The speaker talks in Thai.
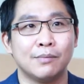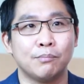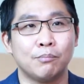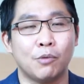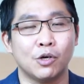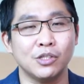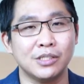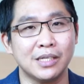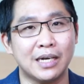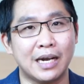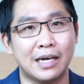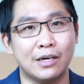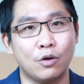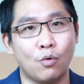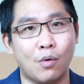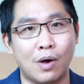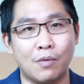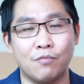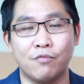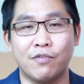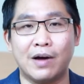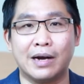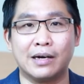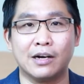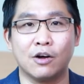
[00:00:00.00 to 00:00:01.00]
เพราะฉะนั้นค
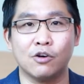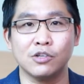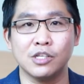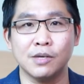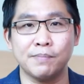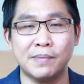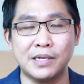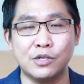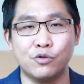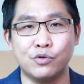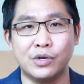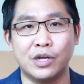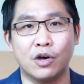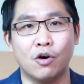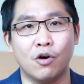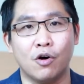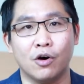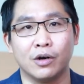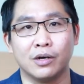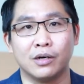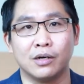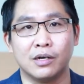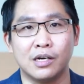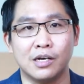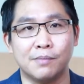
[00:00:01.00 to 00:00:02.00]
วามฝันเขาจะเป็นยูนิค
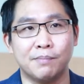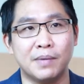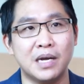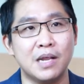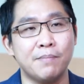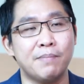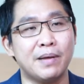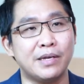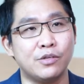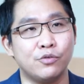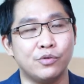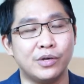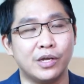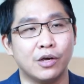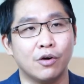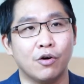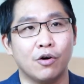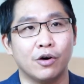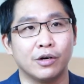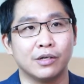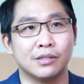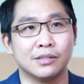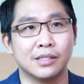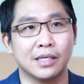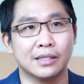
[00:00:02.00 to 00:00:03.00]
อร์นหรือไม่ได้เป็นยูนิค
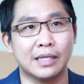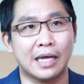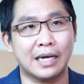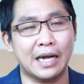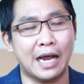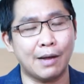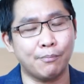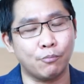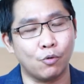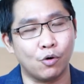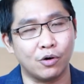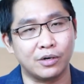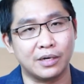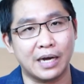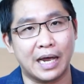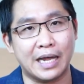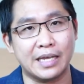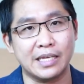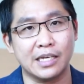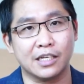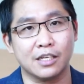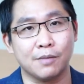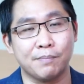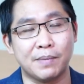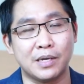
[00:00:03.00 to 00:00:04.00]
อร์นสตาร์ทอัพคนไหน
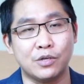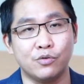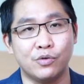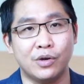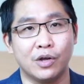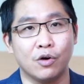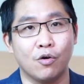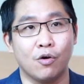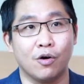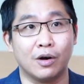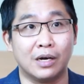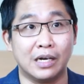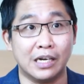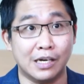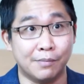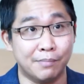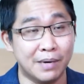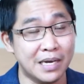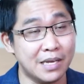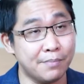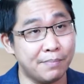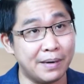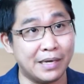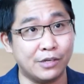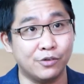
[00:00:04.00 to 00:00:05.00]
อยากจะเป็นยูนิคอร์นหรือ
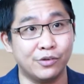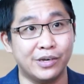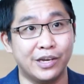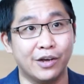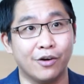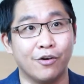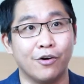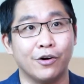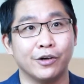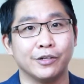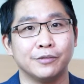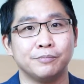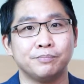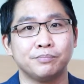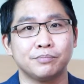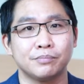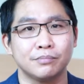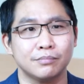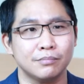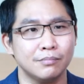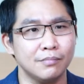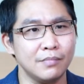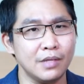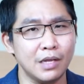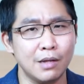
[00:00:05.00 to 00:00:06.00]
ไม่เป็นยูนิคอร์น
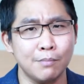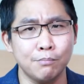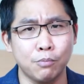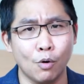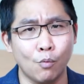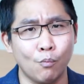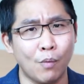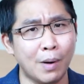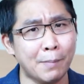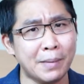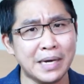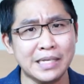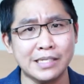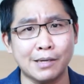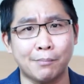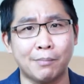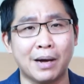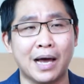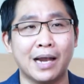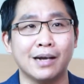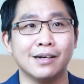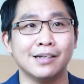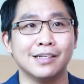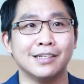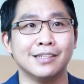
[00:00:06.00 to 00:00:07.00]
ผมว่าไม่ได้
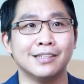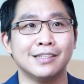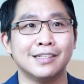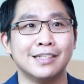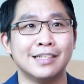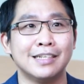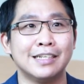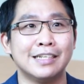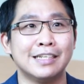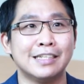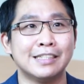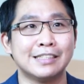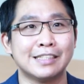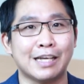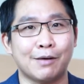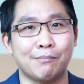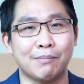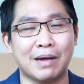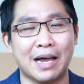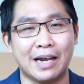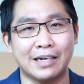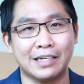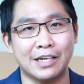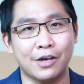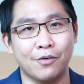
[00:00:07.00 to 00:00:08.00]
สำคัญเลย
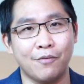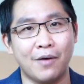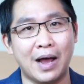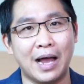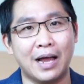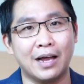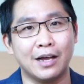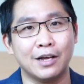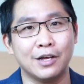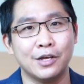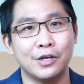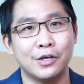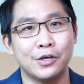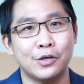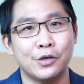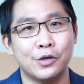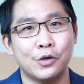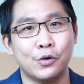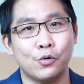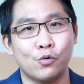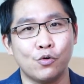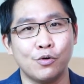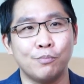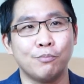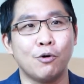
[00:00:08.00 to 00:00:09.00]
สำคัญแค่ว่า
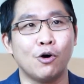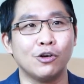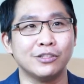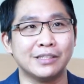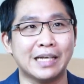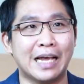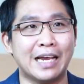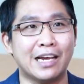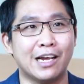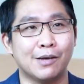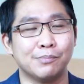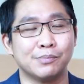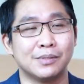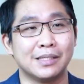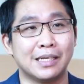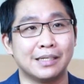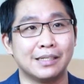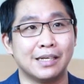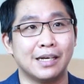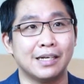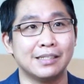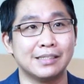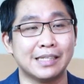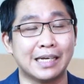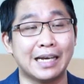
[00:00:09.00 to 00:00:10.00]
คุณพอใจกับส
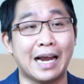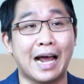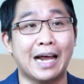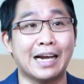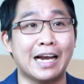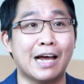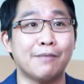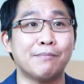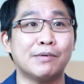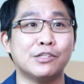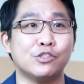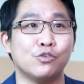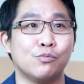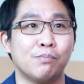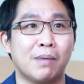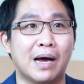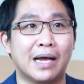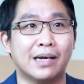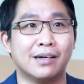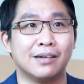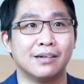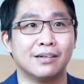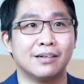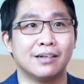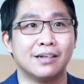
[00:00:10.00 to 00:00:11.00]
สถานะปัจจุ
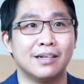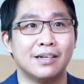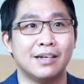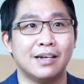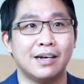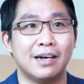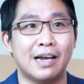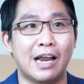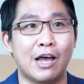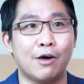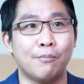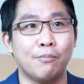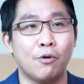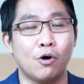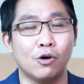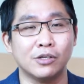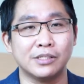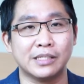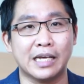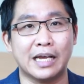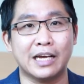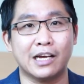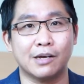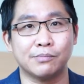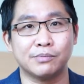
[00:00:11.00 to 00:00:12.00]
บัน แล้วพอ
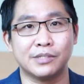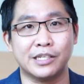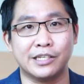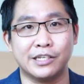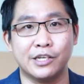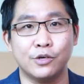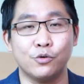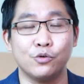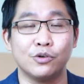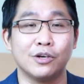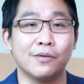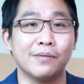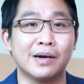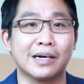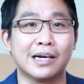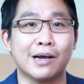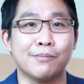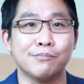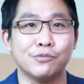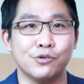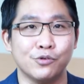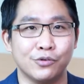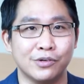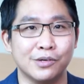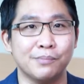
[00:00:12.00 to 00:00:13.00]
ใจกับสิ่งที่คุณกำลัง
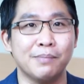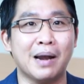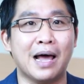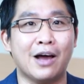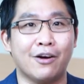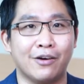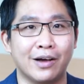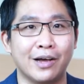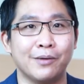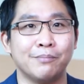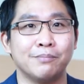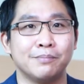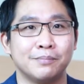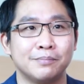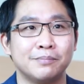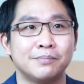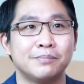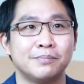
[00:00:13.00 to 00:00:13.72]
ทำอยู่หรือเปล่าครับ